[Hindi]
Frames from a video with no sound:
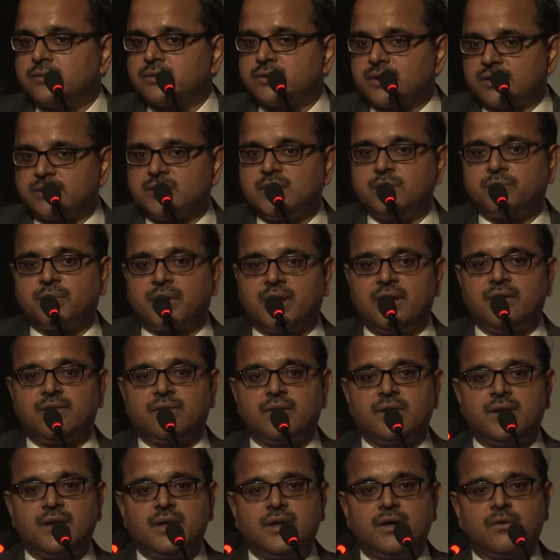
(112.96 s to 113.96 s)
सच्ची
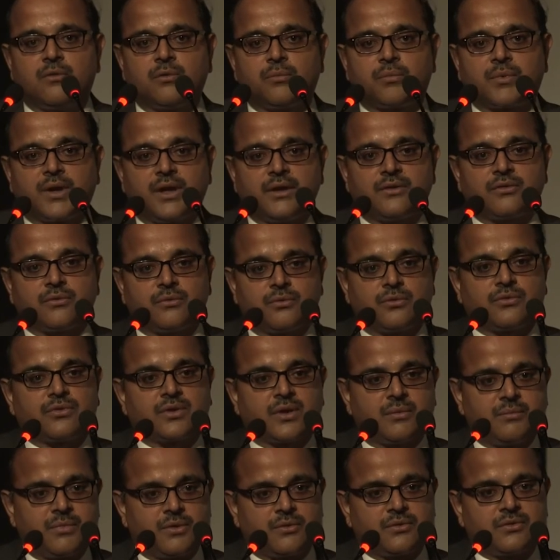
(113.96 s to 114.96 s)
प्राइस है या वो प्राइस उस
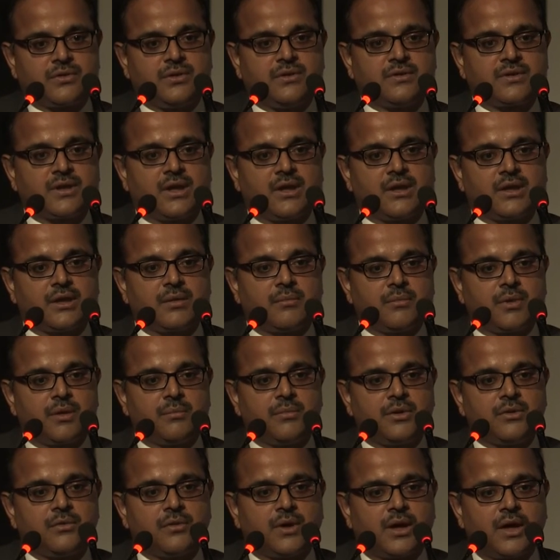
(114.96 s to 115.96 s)
समय उस इंसान के मन
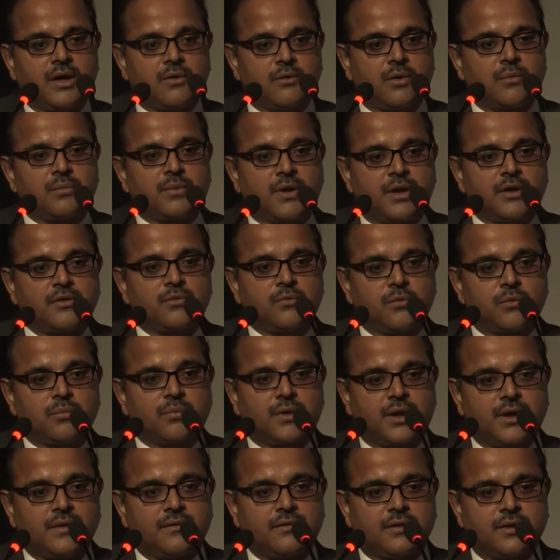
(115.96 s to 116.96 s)
में जो आया हुआ प्राइस वो
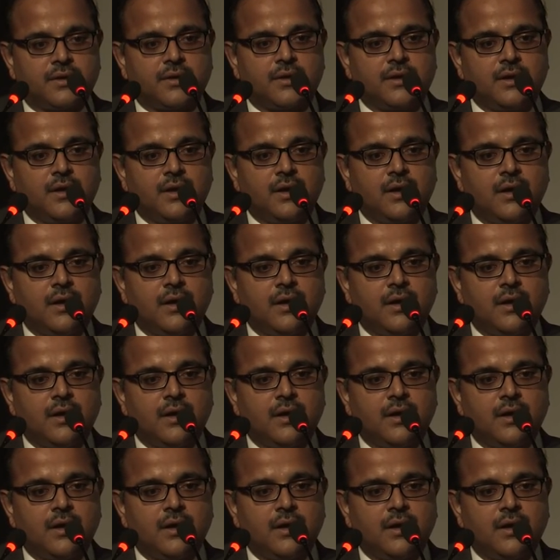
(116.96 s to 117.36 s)
प्राइस है